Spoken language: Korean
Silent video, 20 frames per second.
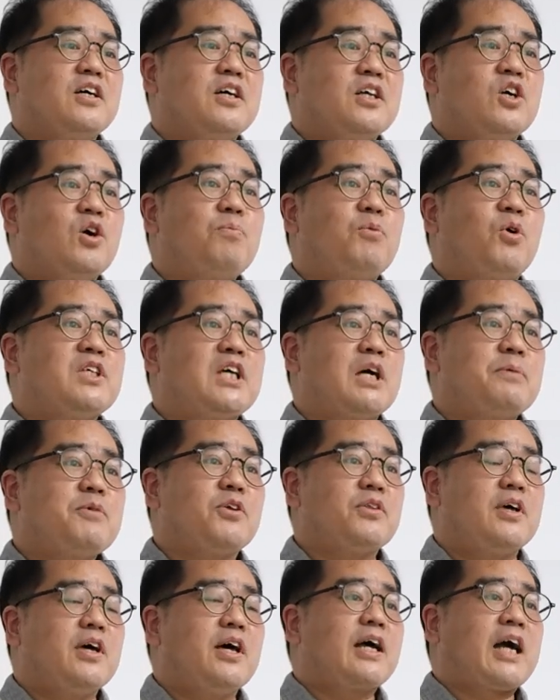이건
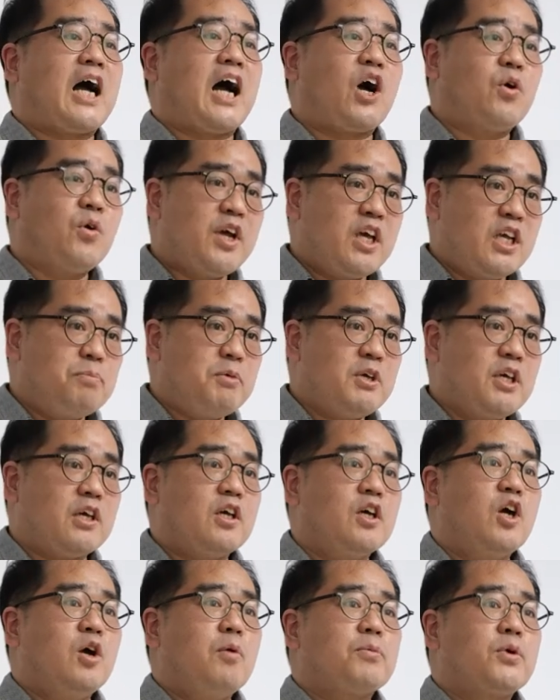뭐냐면 과거에 이미